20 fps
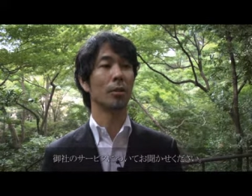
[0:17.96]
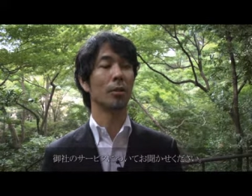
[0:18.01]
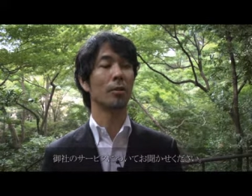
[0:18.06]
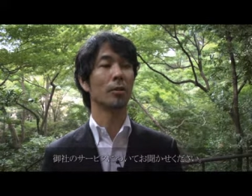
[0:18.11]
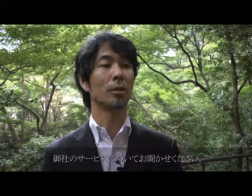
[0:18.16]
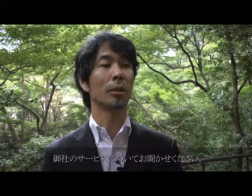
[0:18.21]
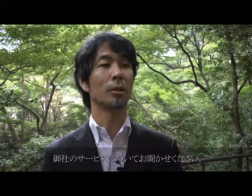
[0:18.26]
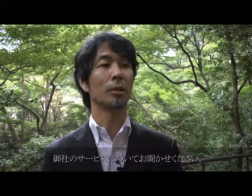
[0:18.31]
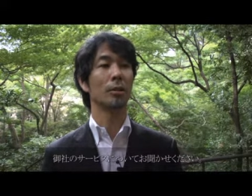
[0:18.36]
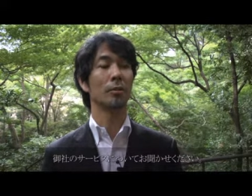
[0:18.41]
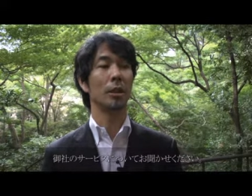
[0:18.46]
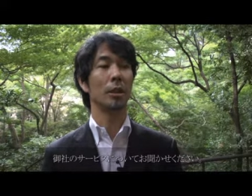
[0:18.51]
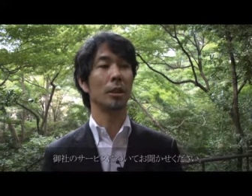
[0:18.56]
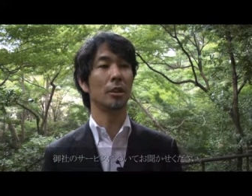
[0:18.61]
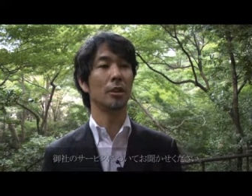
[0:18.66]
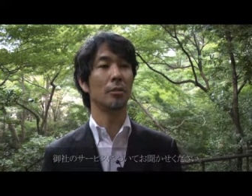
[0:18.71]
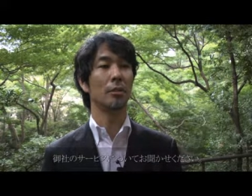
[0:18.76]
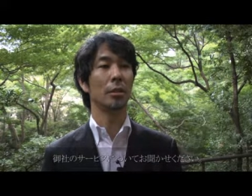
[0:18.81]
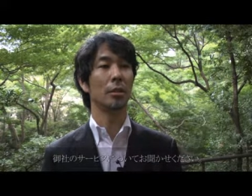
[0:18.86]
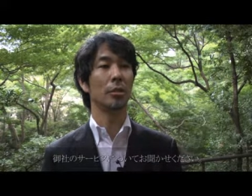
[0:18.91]

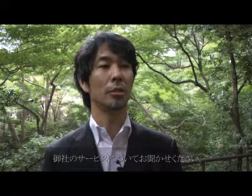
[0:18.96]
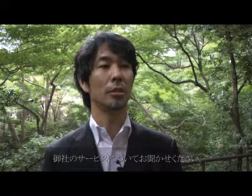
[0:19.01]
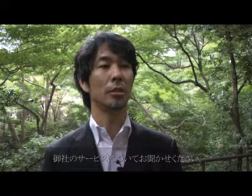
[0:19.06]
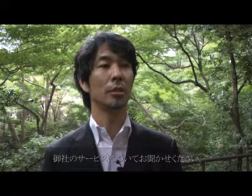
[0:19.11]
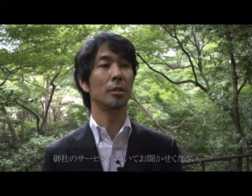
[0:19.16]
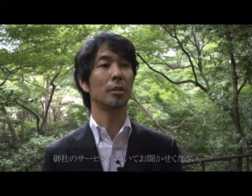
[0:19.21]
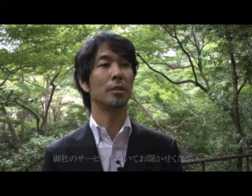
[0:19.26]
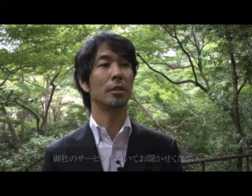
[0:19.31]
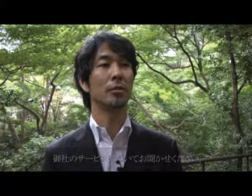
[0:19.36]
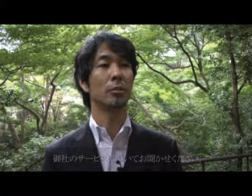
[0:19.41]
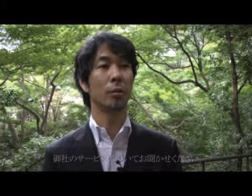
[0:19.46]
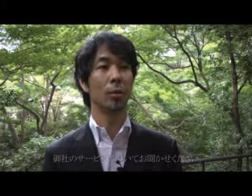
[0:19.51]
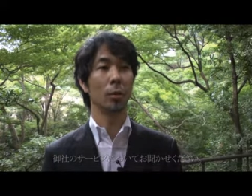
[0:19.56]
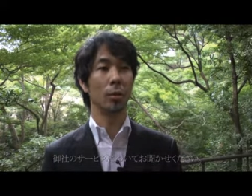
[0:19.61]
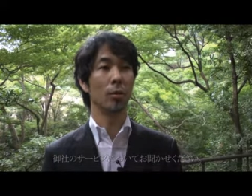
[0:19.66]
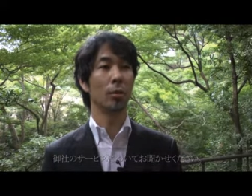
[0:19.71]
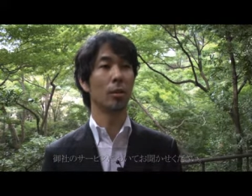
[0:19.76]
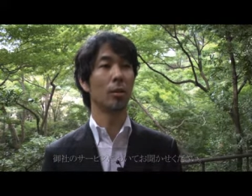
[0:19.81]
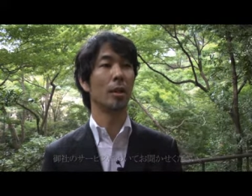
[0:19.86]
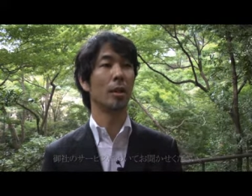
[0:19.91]
コンテンツマネジメントシステム
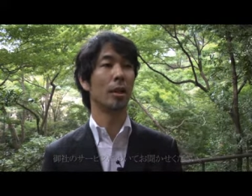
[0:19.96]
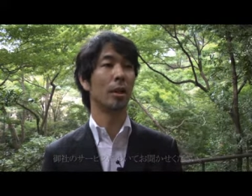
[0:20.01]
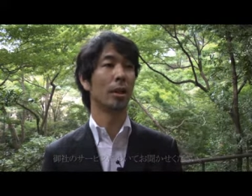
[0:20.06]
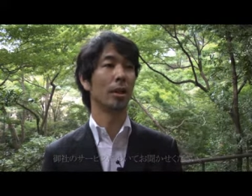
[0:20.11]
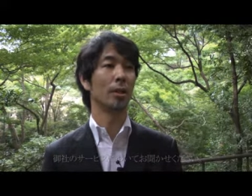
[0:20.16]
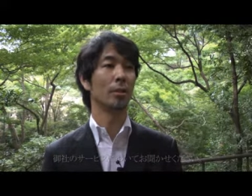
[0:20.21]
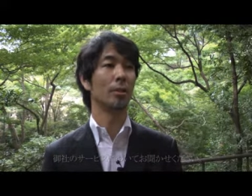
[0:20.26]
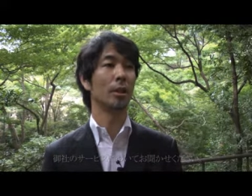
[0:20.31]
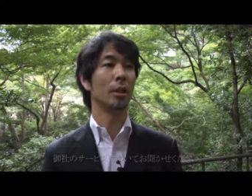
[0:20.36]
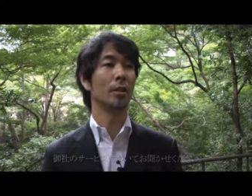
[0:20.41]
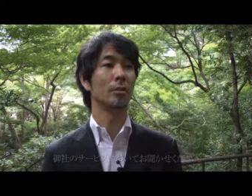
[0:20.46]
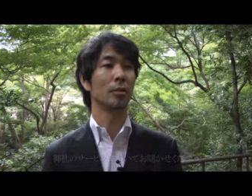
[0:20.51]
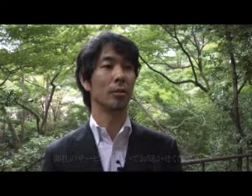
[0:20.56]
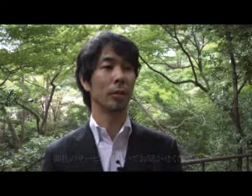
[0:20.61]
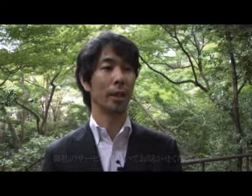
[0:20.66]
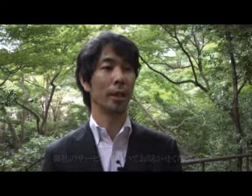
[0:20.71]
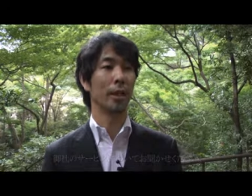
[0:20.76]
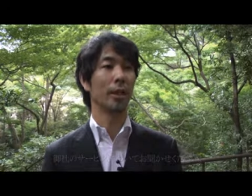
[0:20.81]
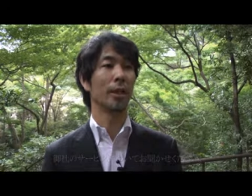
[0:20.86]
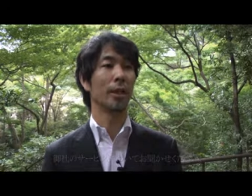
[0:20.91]
をクラウド
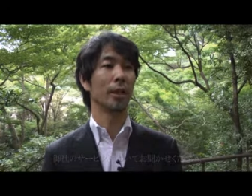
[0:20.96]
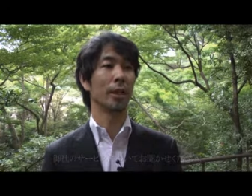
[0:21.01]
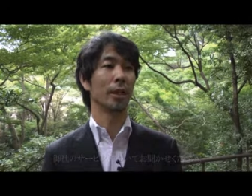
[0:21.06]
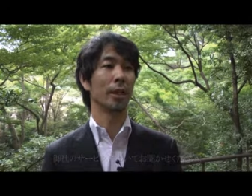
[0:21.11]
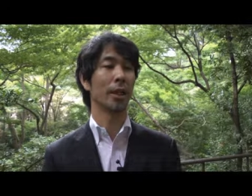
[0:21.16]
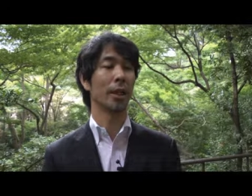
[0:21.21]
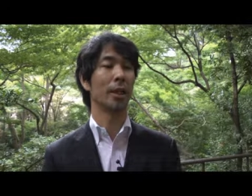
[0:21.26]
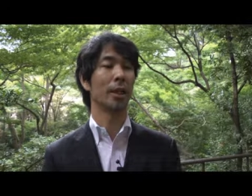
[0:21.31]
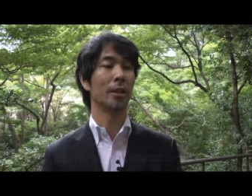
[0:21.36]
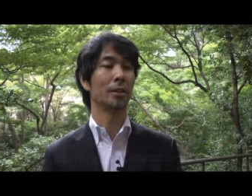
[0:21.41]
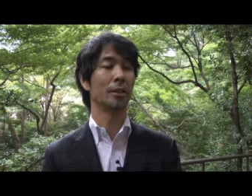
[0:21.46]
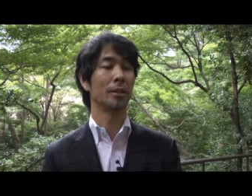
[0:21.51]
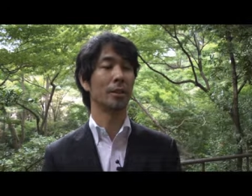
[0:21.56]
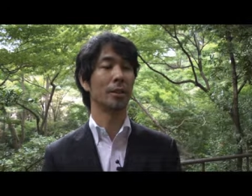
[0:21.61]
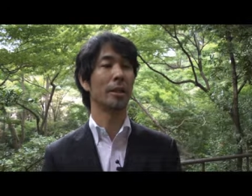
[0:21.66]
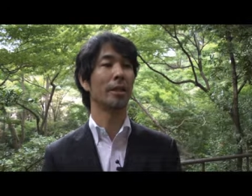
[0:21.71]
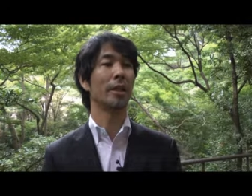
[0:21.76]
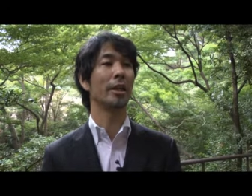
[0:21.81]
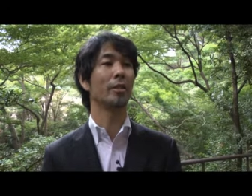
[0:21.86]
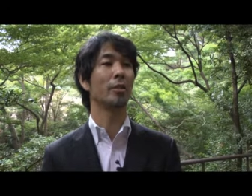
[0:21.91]
で開発し
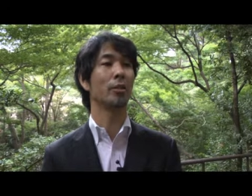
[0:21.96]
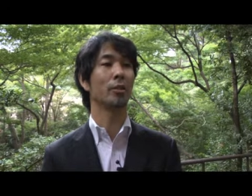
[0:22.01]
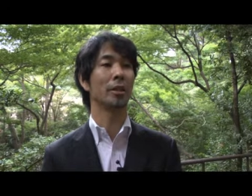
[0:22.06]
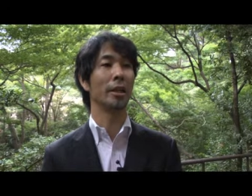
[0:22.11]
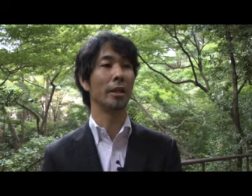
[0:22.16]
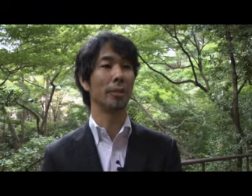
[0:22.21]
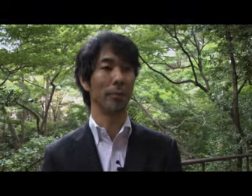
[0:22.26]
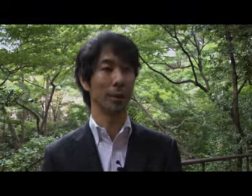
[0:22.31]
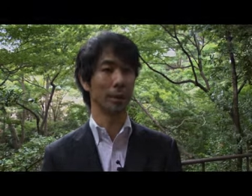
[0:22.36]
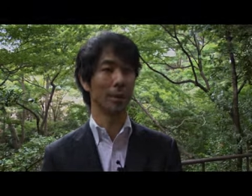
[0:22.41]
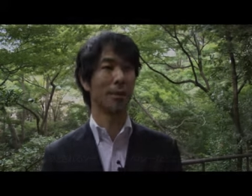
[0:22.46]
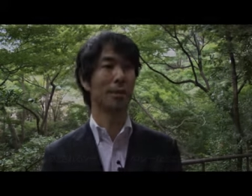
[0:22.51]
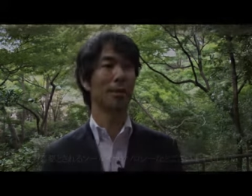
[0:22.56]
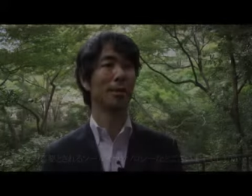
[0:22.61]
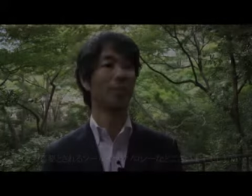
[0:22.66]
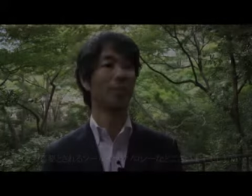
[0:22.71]
て提供しています。